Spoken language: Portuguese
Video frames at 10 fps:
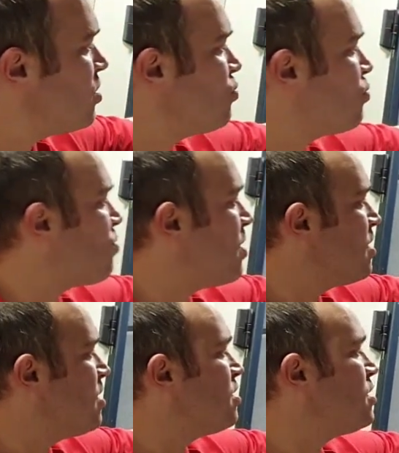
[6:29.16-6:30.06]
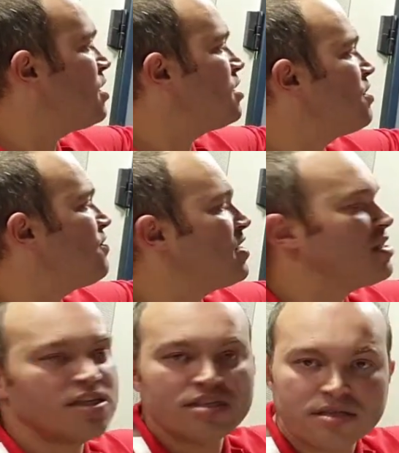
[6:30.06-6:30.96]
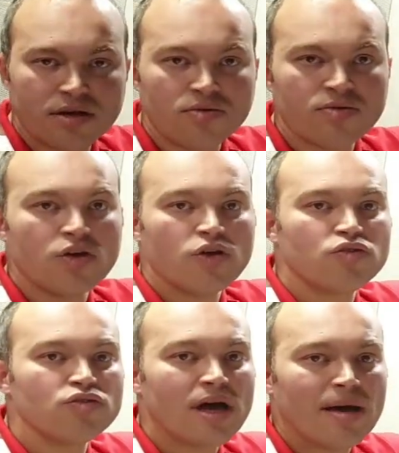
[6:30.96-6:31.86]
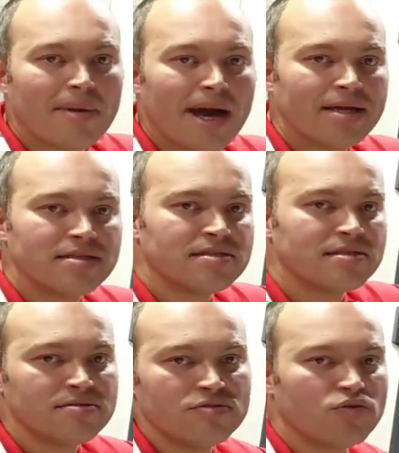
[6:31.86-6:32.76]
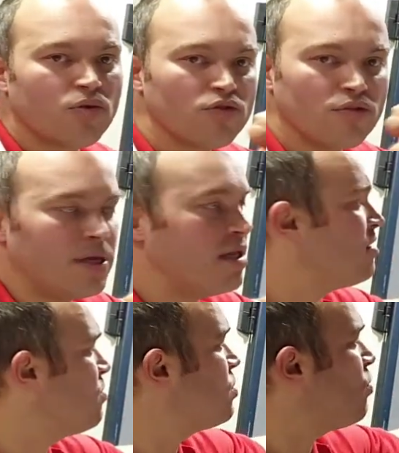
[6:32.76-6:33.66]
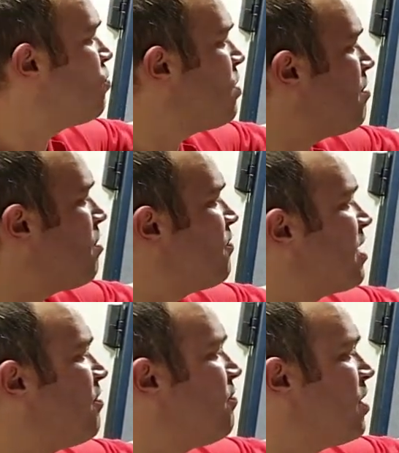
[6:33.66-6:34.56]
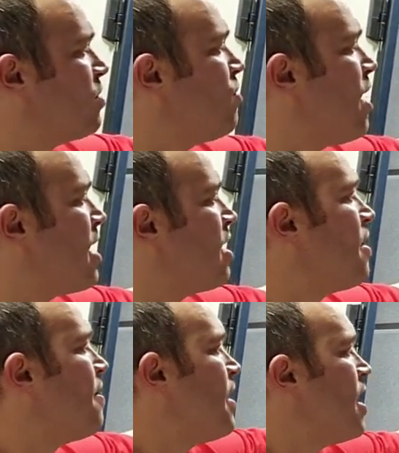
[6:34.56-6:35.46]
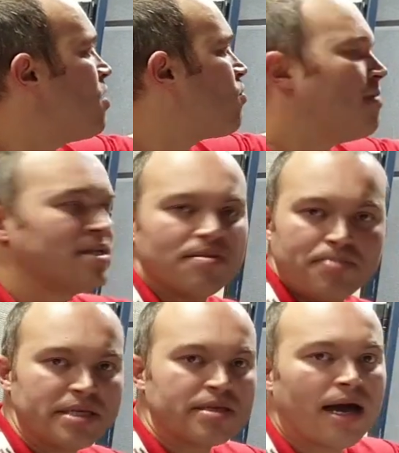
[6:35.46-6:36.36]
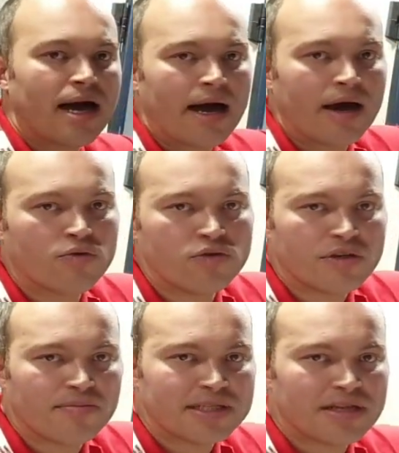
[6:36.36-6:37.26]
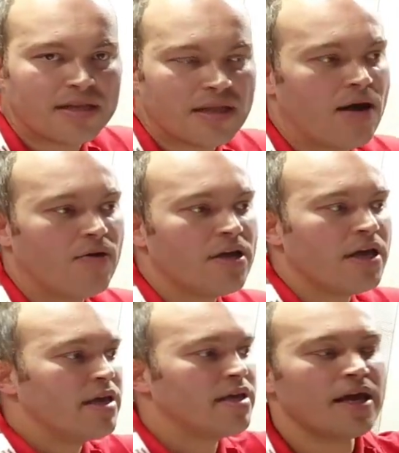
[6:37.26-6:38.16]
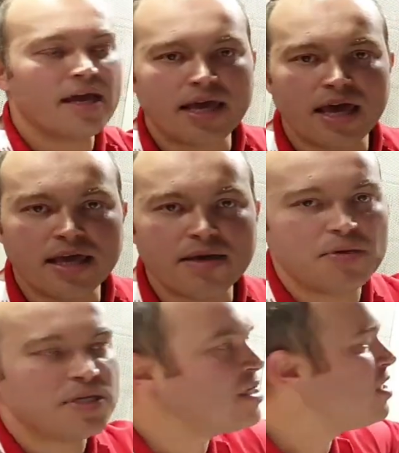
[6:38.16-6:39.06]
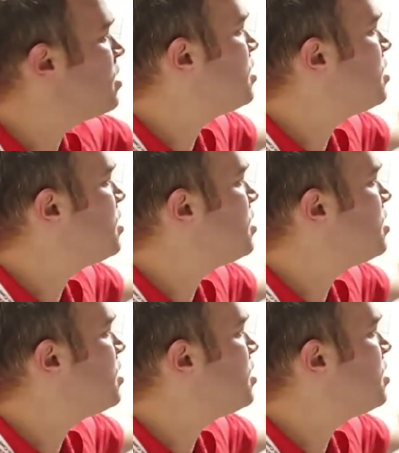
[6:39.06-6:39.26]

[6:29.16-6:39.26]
desse outro quadrante, a gente faz a gestão dos ramais do condomínio. Então, se algum ramal fica fora do ar, ele começa a piscar, acusa para a central, e aí aqui a equipe de,